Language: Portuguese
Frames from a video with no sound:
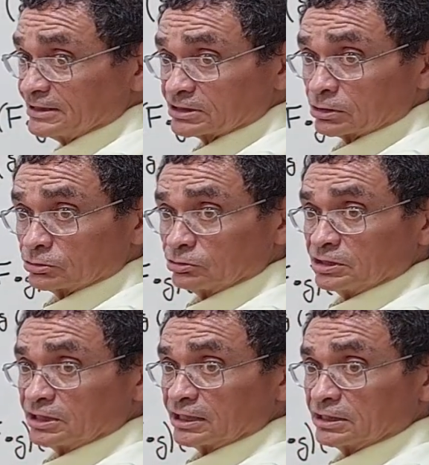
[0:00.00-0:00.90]
dessa que eu
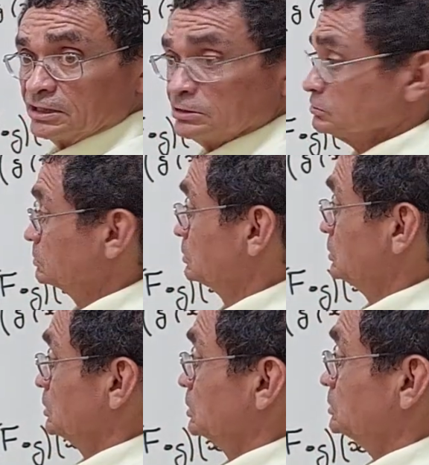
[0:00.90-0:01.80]
estou integrando.
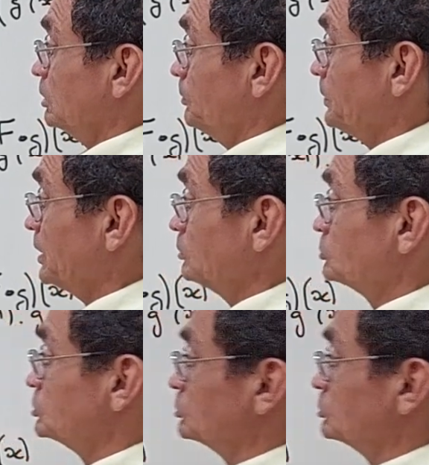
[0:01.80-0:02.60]
Então, pelo